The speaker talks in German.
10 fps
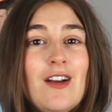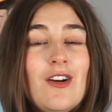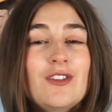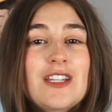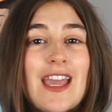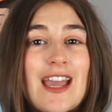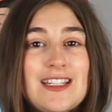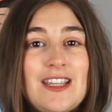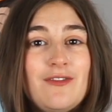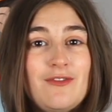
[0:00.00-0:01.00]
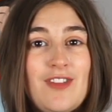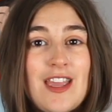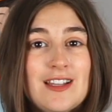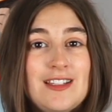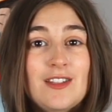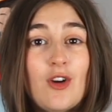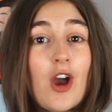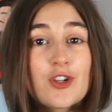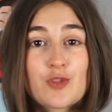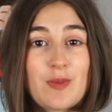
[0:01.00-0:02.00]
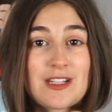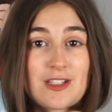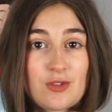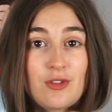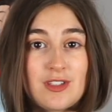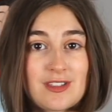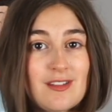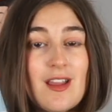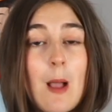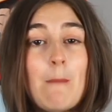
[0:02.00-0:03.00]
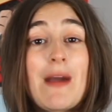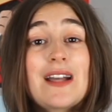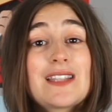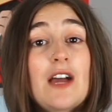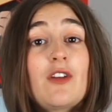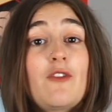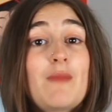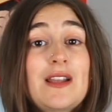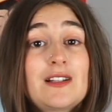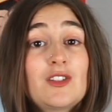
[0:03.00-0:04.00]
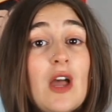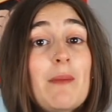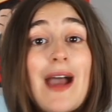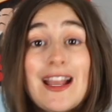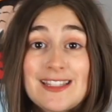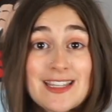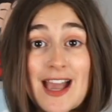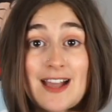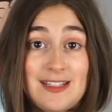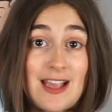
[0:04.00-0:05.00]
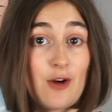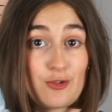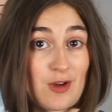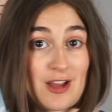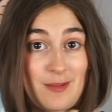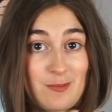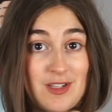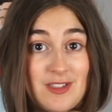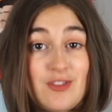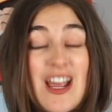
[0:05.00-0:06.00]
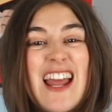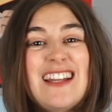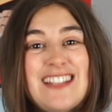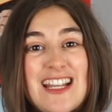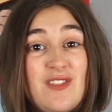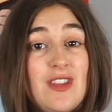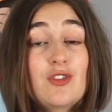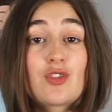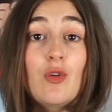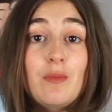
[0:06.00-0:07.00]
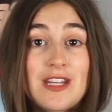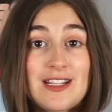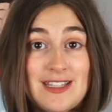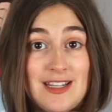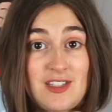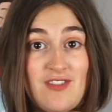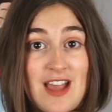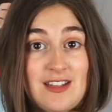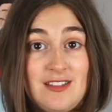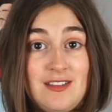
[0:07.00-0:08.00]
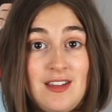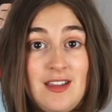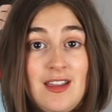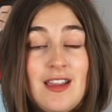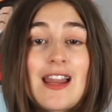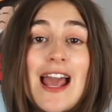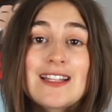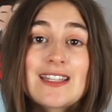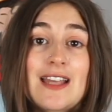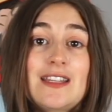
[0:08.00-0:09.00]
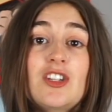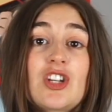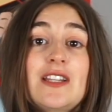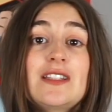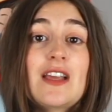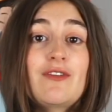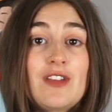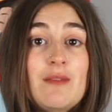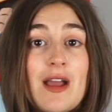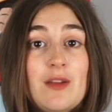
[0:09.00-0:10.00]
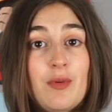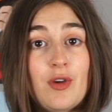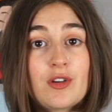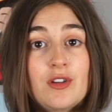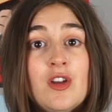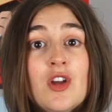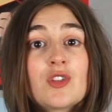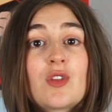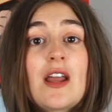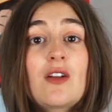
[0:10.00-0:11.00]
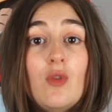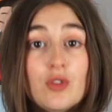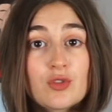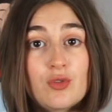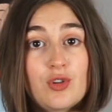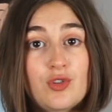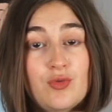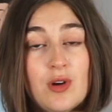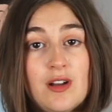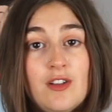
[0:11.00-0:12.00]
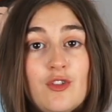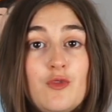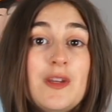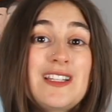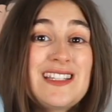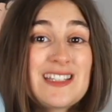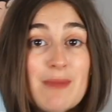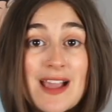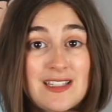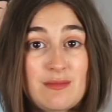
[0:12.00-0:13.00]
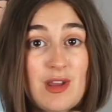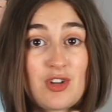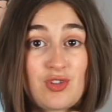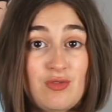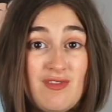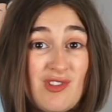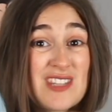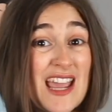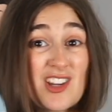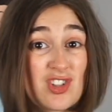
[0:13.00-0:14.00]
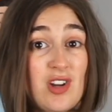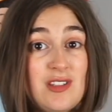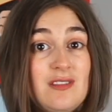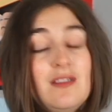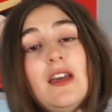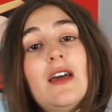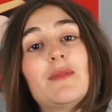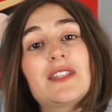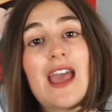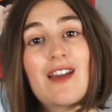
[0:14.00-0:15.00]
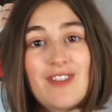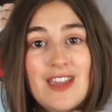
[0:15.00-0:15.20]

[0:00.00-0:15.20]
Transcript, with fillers: und die kreativen Wege, diese Geräusche später zu nutzen, machen Sound of Metal zu einem einzigartigen Audioerlebnis und alleine deswegen schon unbedingt sehenswert. Gleichzeitig schlägt dieser Film eine Brücke zu einer großen Kultur, über die sich die meisten Menschen, uns eingeschlossen, bisher eher